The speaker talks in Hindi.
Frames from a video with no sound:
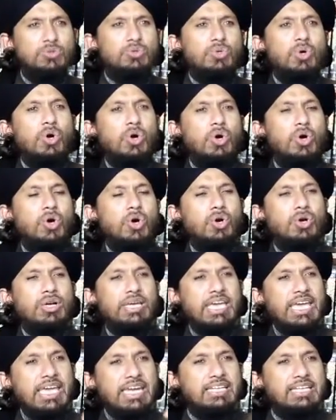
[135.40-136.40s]
तो
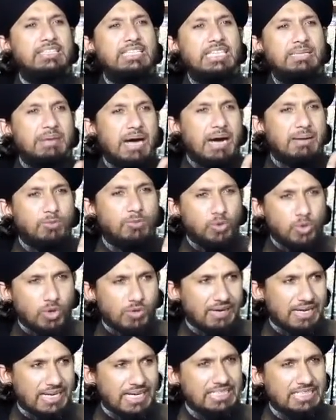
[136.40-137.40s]
इन तमाम
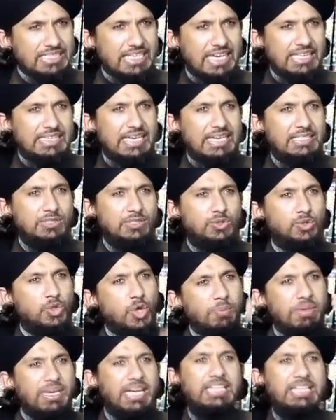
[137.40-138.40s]
उनवानात के तहत
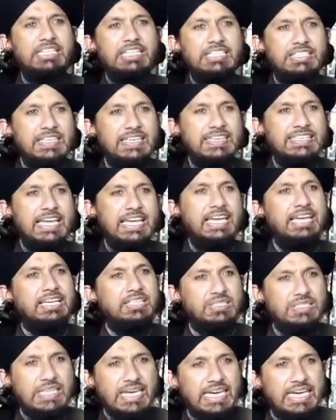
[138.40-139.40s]
जो भी हदीस ली जाएगी
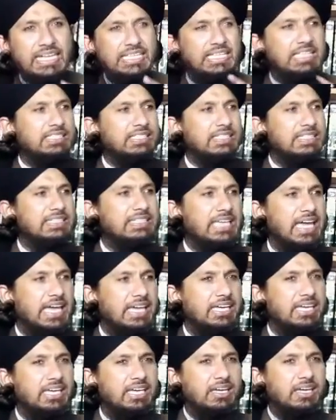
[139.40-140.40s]
सही हदीस ली
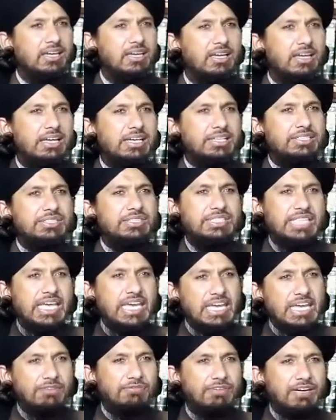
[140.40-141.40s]
जाएगी
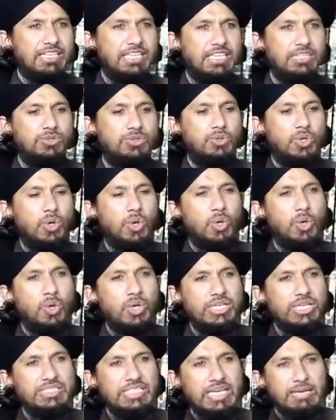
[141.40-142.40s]
ज़यीफ़ हदीस जो लोगों
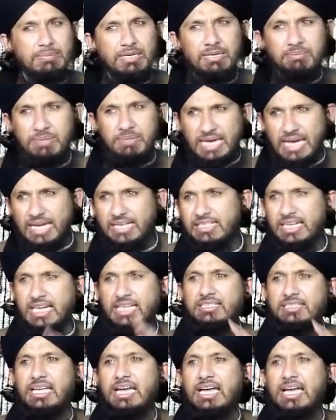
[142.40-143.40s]
के सामने बयान
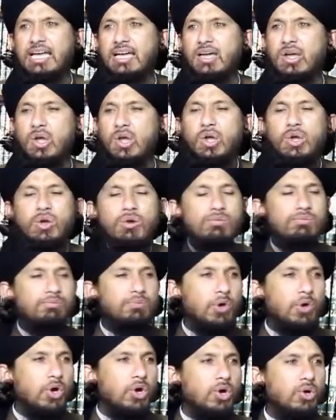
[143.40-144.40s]
करता है
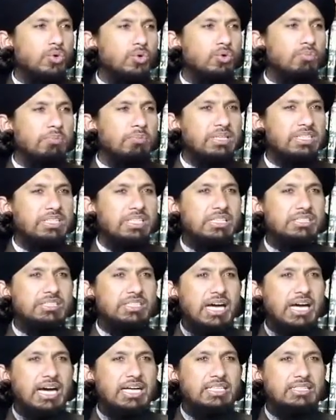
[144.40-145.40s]
वो उम्मत के
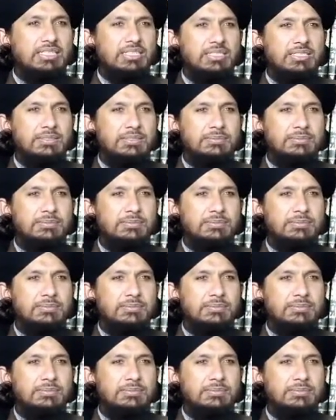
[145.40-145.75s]
साथ